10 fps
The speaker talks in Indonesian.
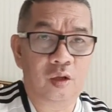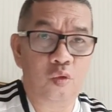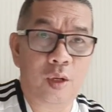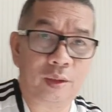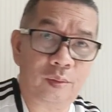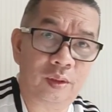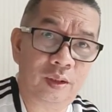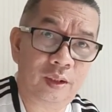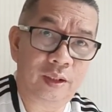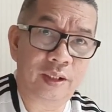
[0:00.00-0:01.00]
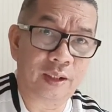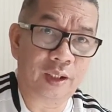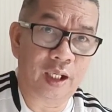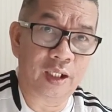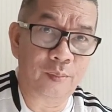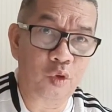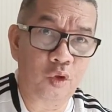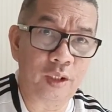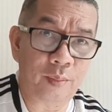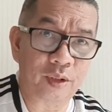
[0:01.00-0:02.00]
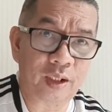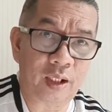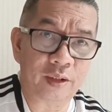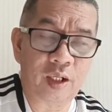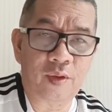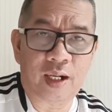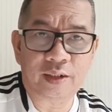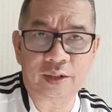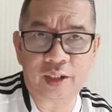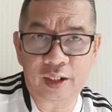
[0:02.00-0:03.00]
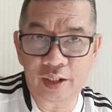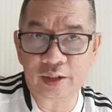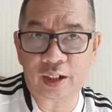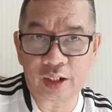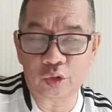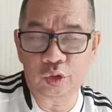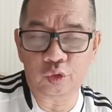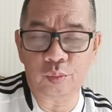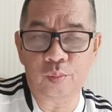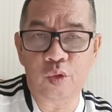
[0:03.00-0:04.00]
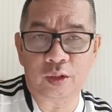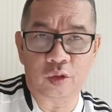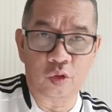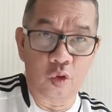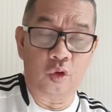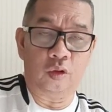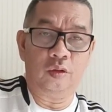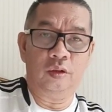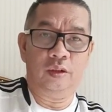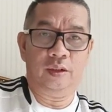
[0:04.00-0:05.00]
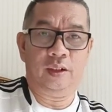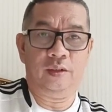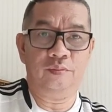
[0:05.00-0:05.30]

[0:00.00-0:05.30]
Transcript: kuat. Di antara enam gol yang bersarang di gawang Aljazeera dia salah satu ikut membuat gol ya.